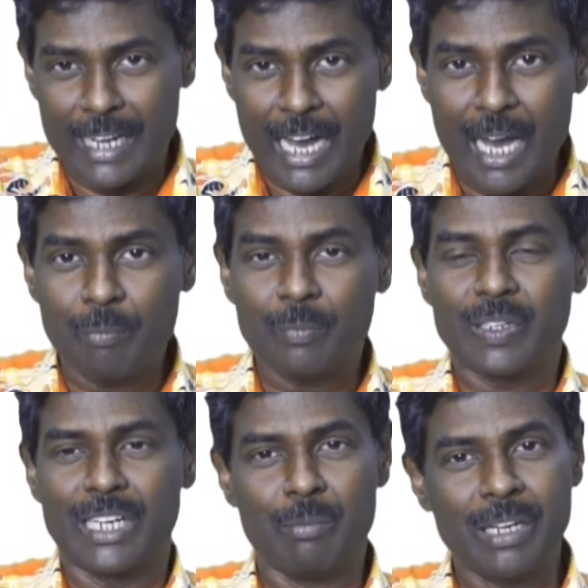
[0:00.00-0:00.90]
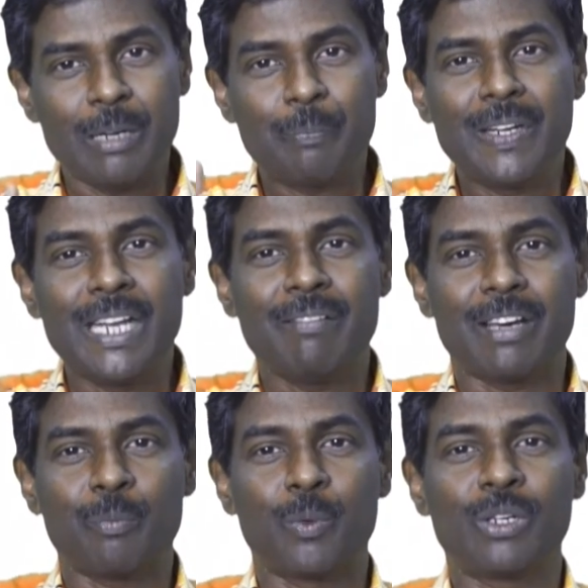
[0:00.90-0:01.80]
நாம் நமக்கு பின்னே
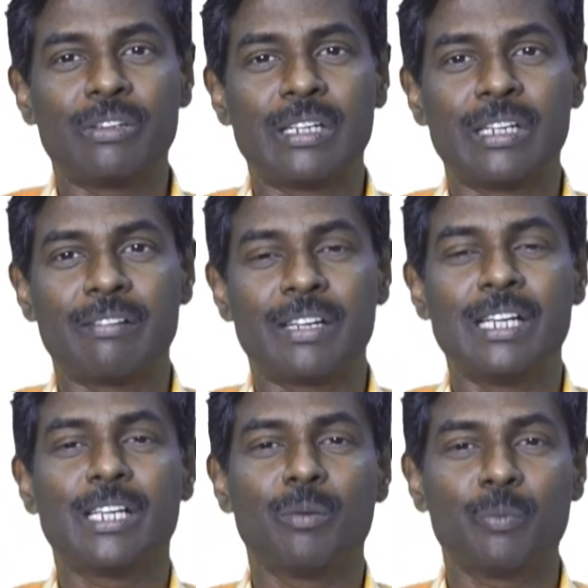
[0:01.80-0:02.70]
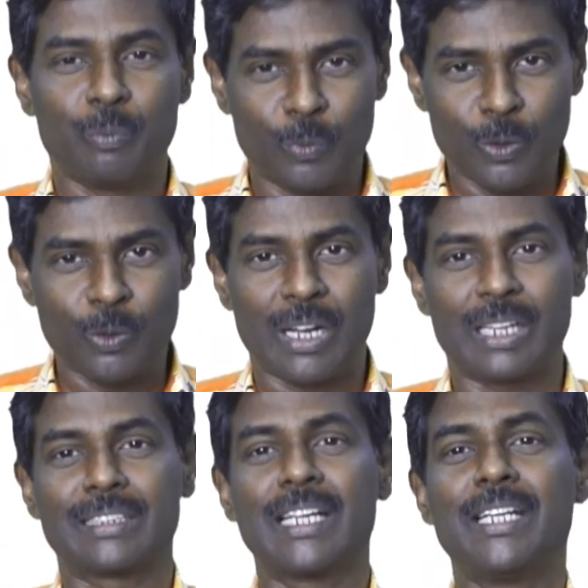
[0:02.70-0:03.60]
வரப்போகின்றவர்களுக்கு
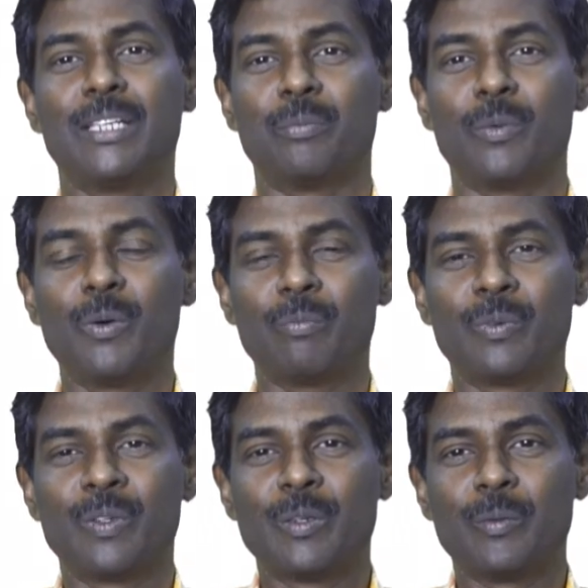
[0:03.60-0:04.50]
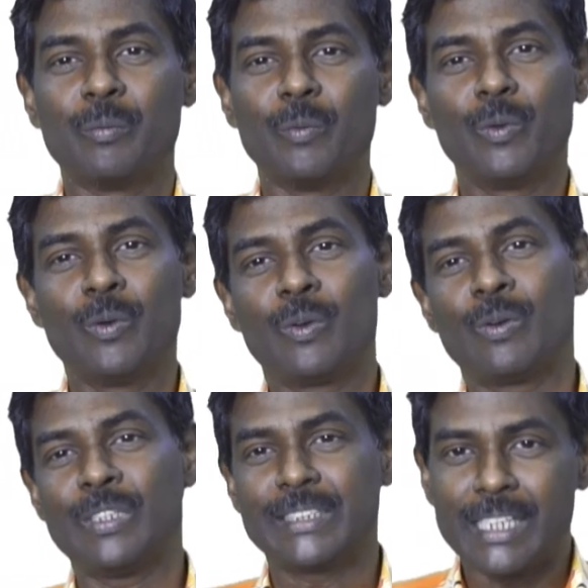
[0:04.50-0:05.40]
முன்னோராகத்தான் இருப்போம்
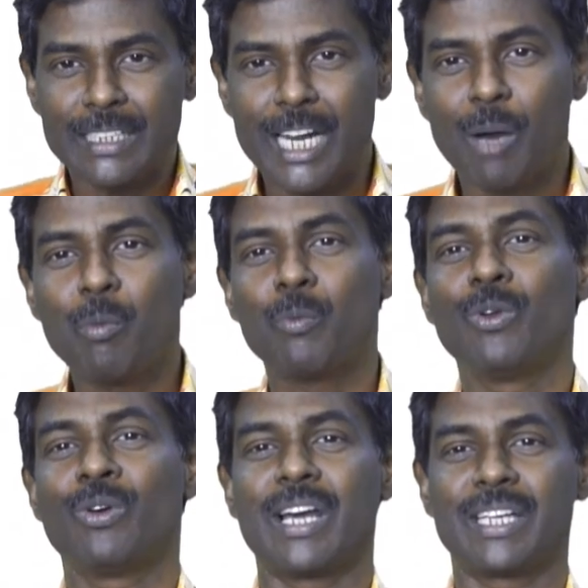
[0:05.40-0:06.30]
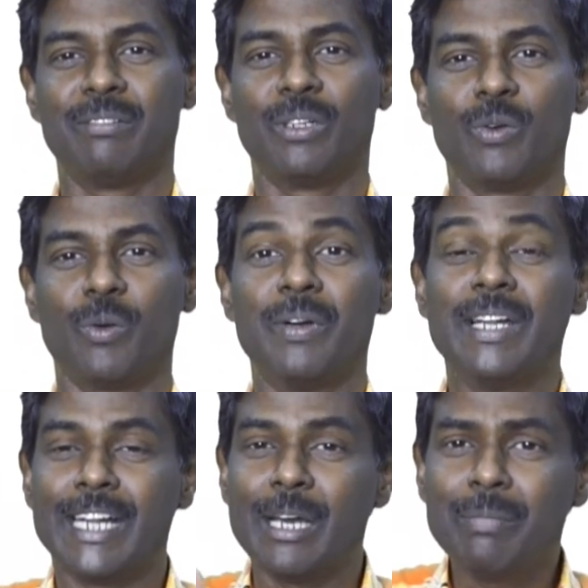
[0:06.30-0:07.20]
முன்னோரோடு சேர்ந்து நாமும் முன்னோராகி விடுவோம்
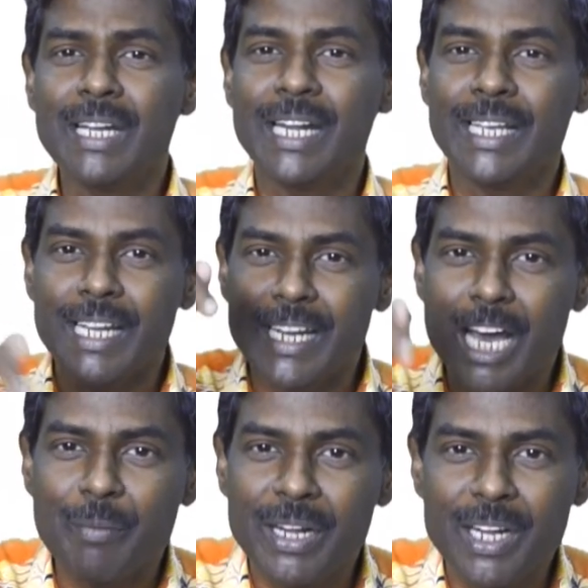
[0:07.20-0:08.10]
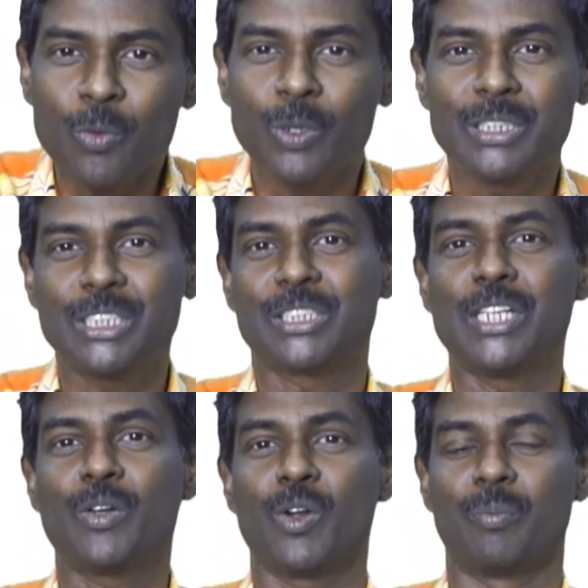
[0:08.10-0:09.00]
நம் நிலையிலே நாம் என்ன கொடுத்து
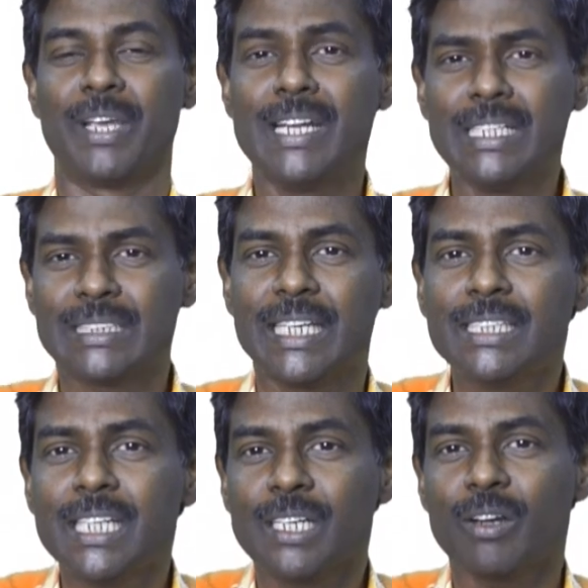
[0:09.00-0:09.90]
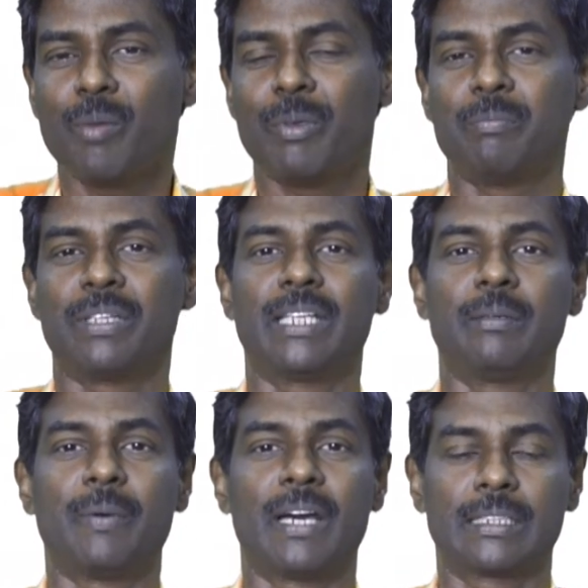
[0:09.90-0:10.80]
சென்றோம் என்ன செய்திருக்கிறோம் என்பதை
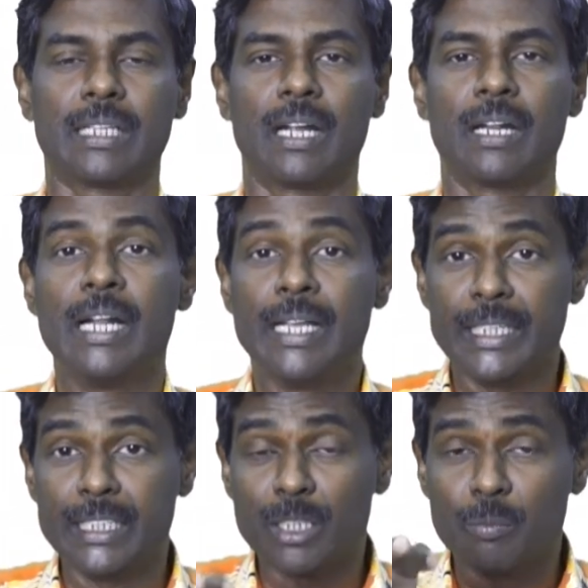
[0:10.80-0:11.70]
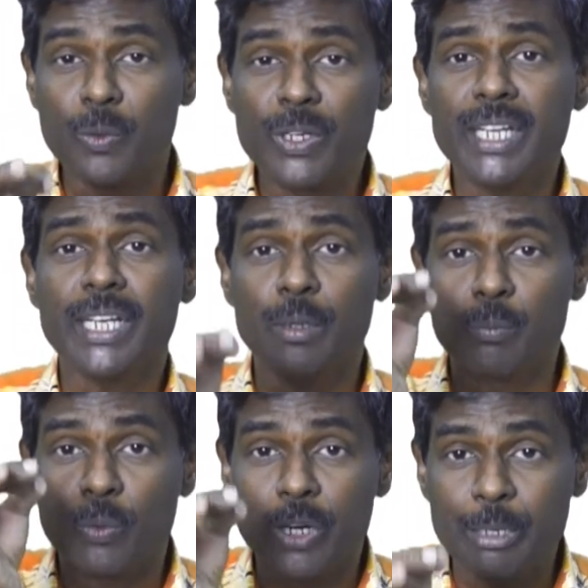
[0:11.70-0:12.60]
பார்த்தால் இந்த மொழியை
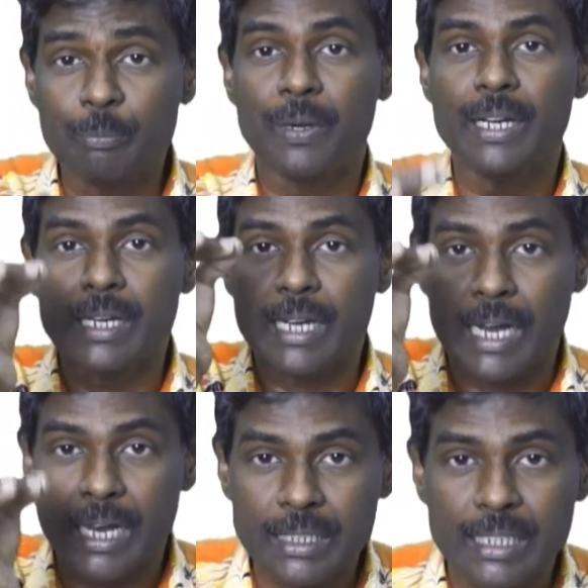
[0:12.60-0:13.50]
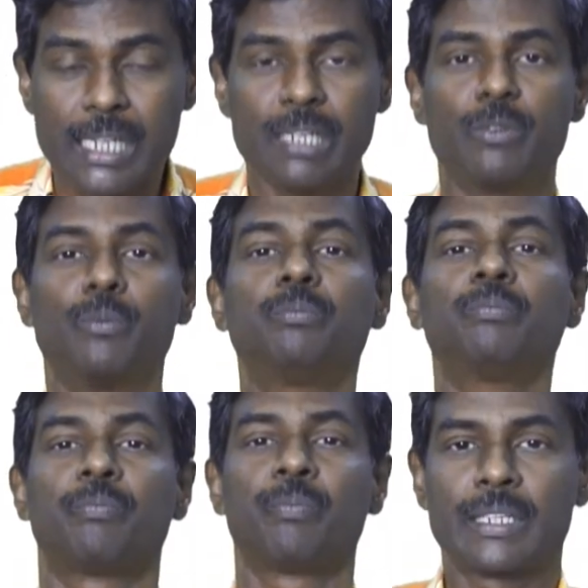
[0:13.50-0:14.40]
முறைப்பட கற்கவும்
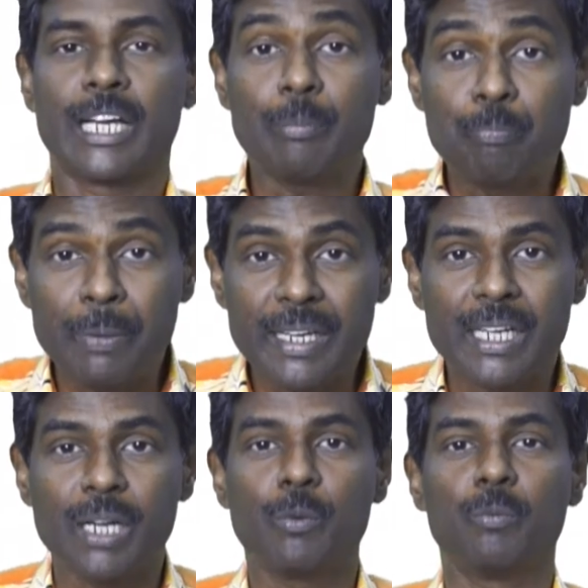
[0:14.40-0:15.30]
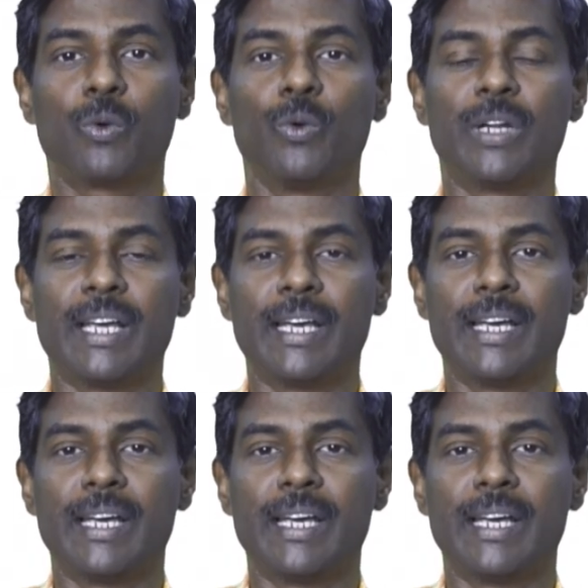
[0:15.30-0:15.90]
கற்பிக்கவும் கூட